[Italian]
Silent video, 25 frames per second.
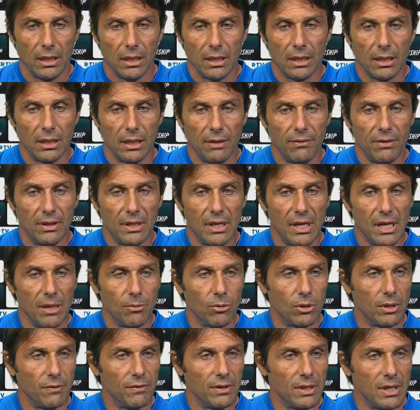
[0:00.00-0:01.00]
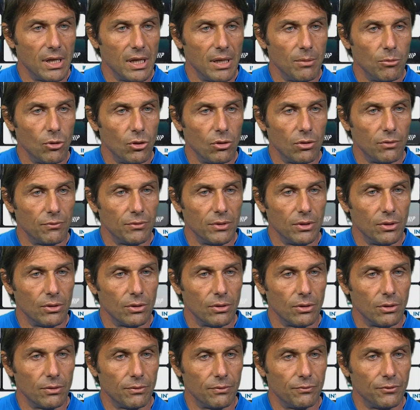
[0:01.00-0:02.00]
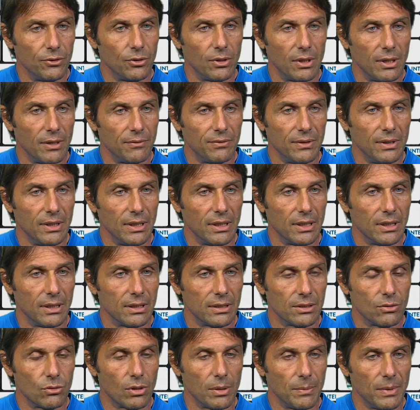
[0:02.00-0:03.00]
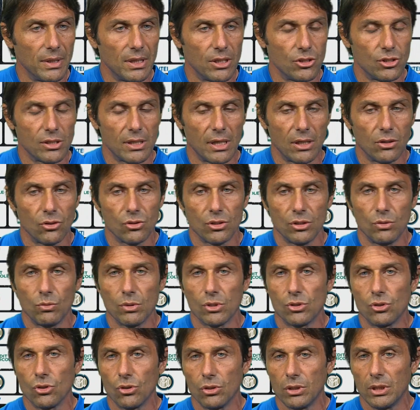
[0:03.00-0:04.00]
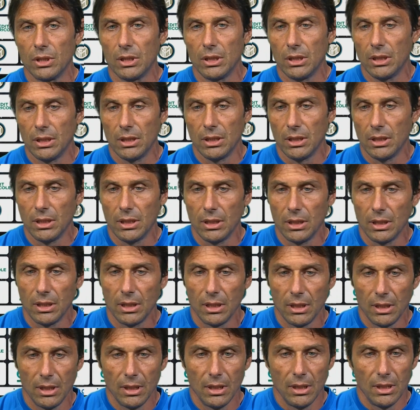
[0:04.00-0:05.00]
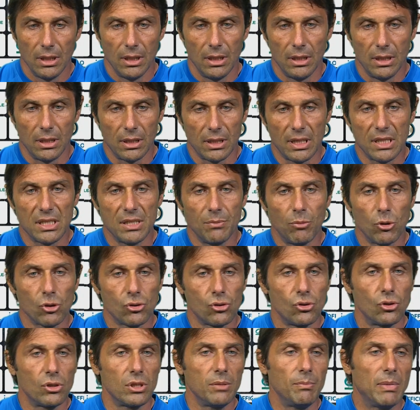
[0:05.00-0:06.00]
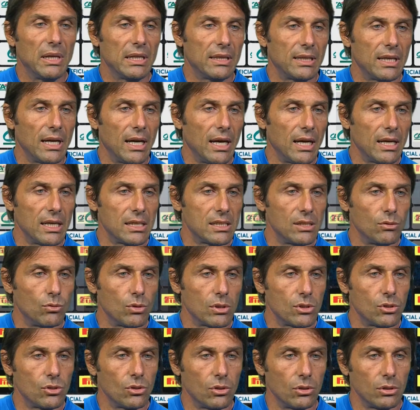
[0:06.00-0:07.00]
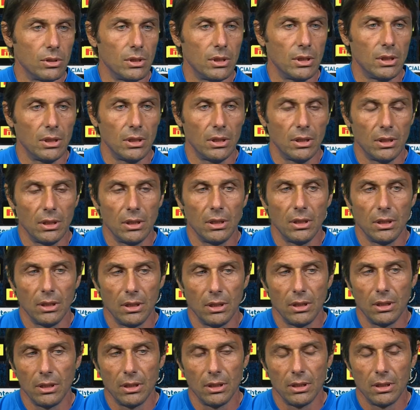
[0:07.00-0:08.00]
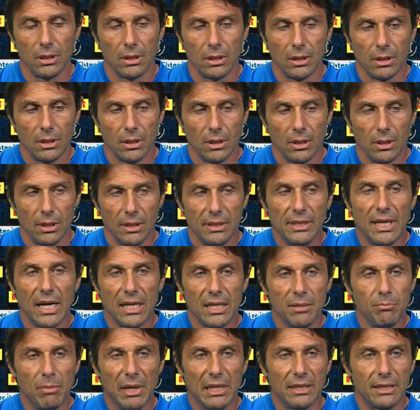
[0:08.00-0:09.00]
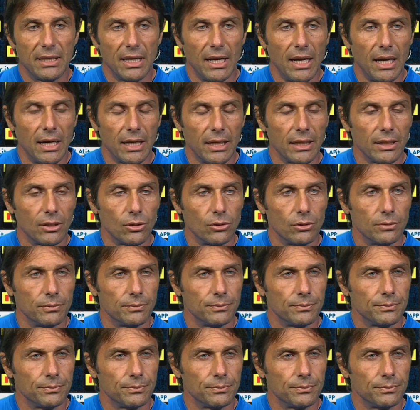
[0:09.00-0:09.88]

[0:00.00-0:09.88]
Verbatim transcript: eh, ne vedremo, ne vedremo fino, fino, alla fine, sicuramente ci saranno situazioni eh, che si possono ribaltare, situazioni da ribaltare. Ecco.